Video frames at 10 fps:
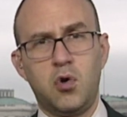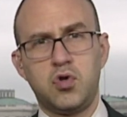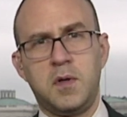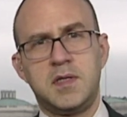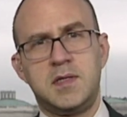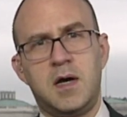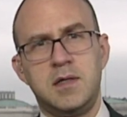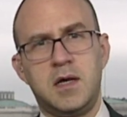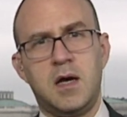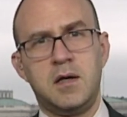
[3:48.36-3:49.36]
otomatik
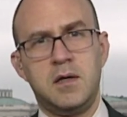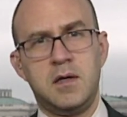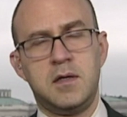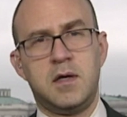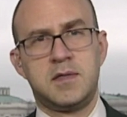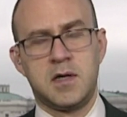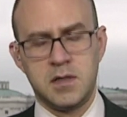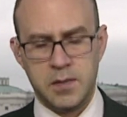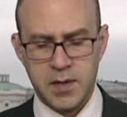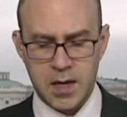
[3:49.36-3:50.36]
silahlara e,
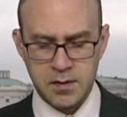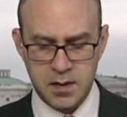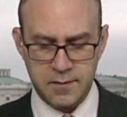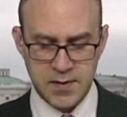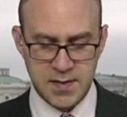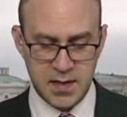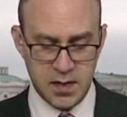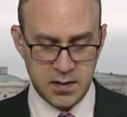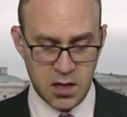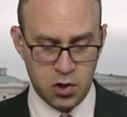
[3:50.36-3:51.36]
takılabilen e, ve
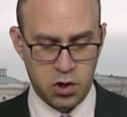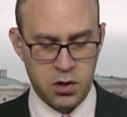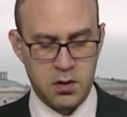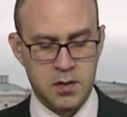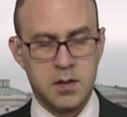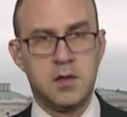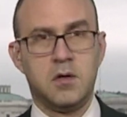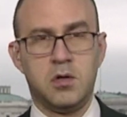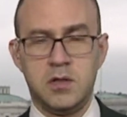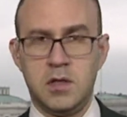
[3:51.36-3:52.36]
seri ateş e,
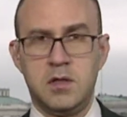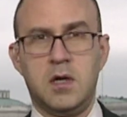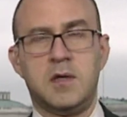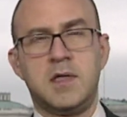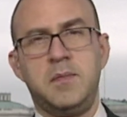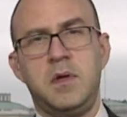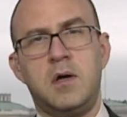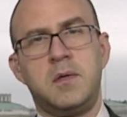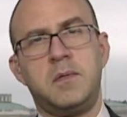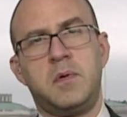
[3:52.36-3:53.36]
atabil,
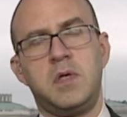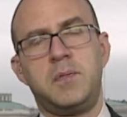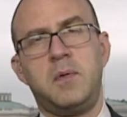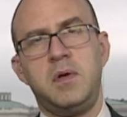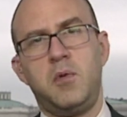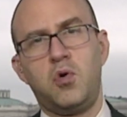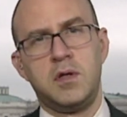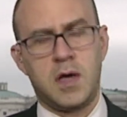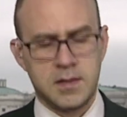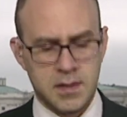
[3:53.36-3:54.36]
yapabilme olanağı